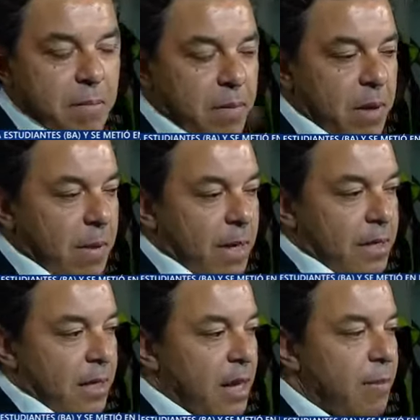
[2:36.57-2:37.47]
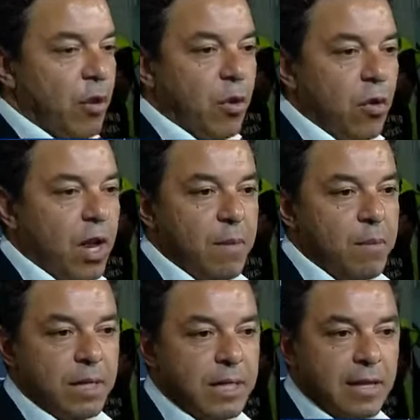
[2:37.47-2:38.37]
a mí me parece que tenemos los dos la
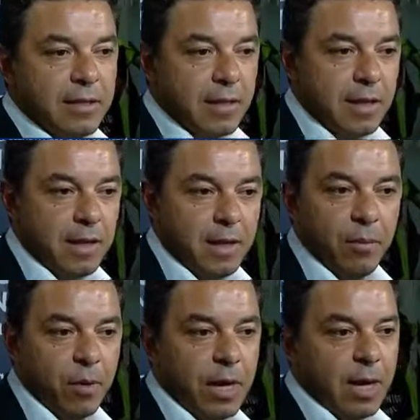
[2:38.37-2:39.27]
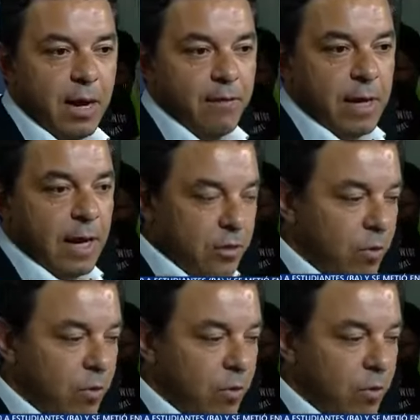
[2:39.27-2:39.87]
misma chance de, de poder ganar la final.